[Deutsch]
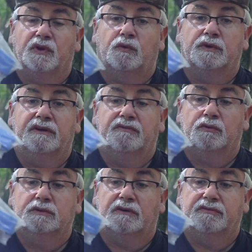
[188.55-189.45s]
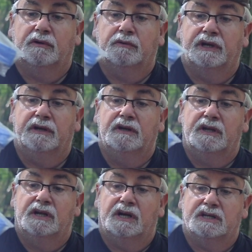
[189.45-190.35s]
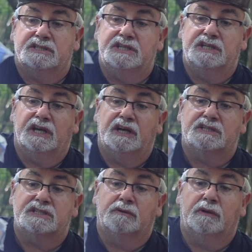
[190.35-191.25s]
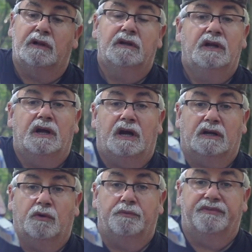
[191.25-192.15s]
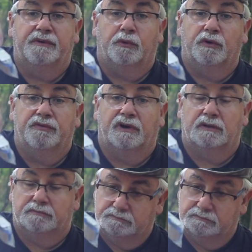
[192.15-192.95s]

ohne Wundauflage, ein Sicherheitsnadel, ein Kopfpulver.